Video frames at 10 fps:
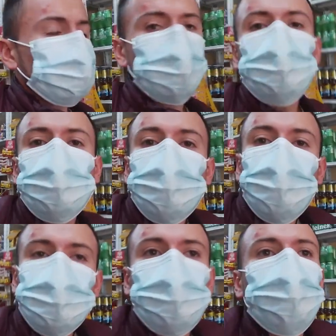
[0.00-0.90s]
yo no
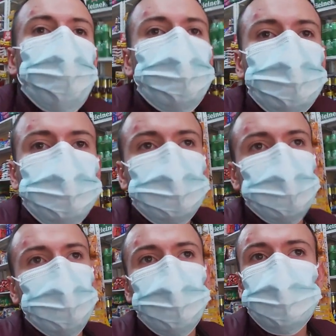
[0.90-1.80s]
podría trabajar
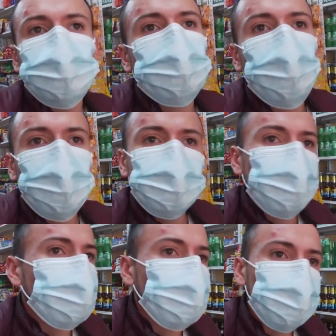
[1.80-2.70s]
en esto más
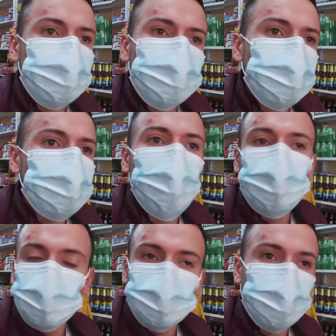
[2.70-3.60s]
de un
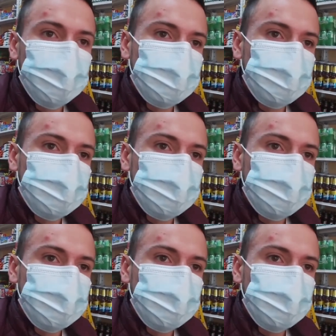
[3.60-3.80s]
año,